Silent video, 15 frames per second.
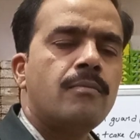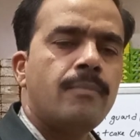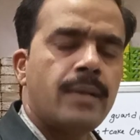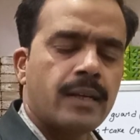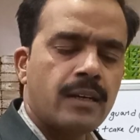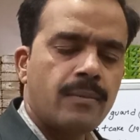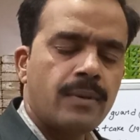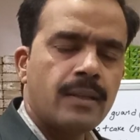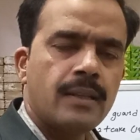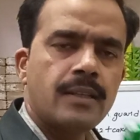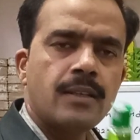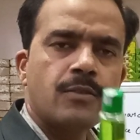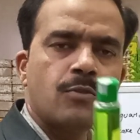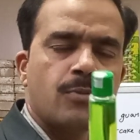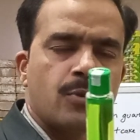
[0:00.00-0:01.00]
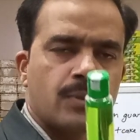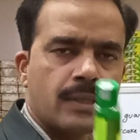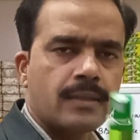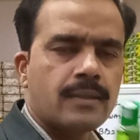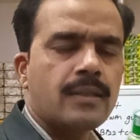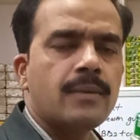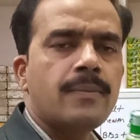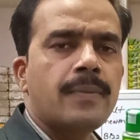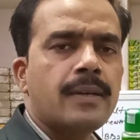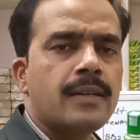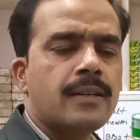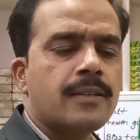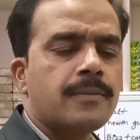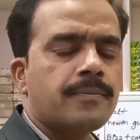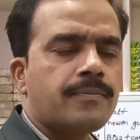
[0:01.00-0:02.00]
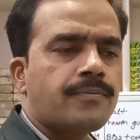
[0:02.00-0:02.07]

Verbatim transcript: महंगा पड़ता ये तो बहुत सस्ता भी पड़ेगा